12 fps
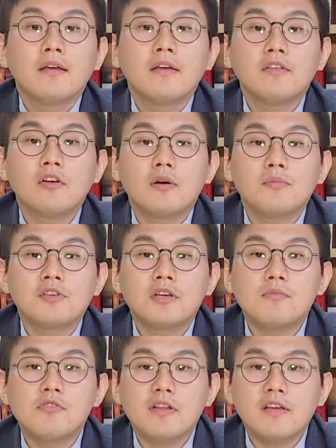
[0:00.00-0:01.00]
이처럼
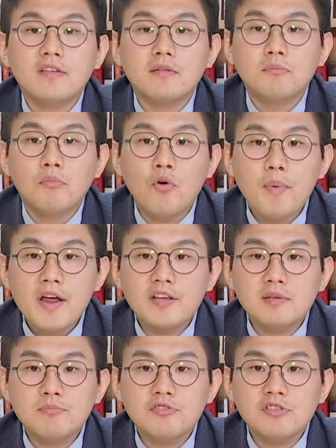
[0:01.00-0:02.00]
실물 대신
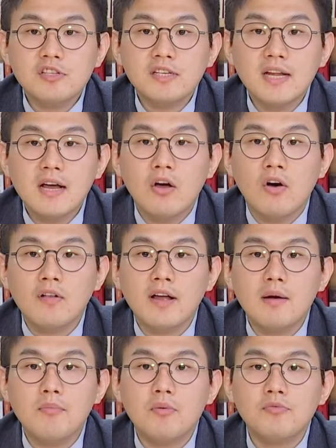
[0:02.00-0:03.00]
모바일 신분증이나
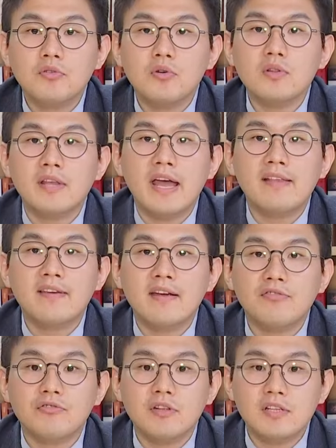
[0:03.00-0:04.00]
건강보험증으로
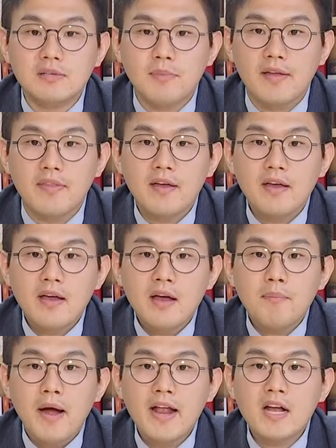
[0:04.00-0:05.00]
대체할 수는 있지만
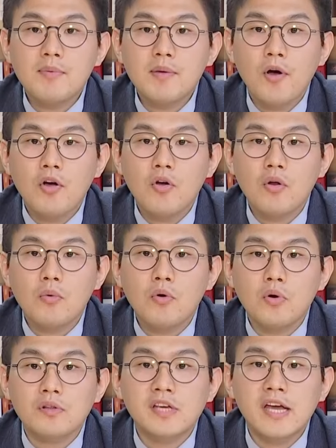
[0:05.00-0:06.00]
발급이
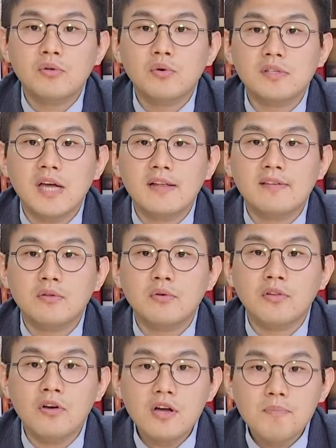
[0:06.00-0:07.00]
번거롭고 제도
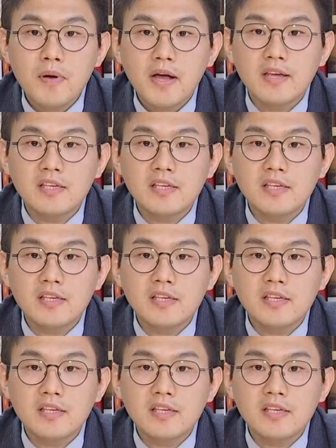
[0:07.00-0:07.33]
자체도 성급하게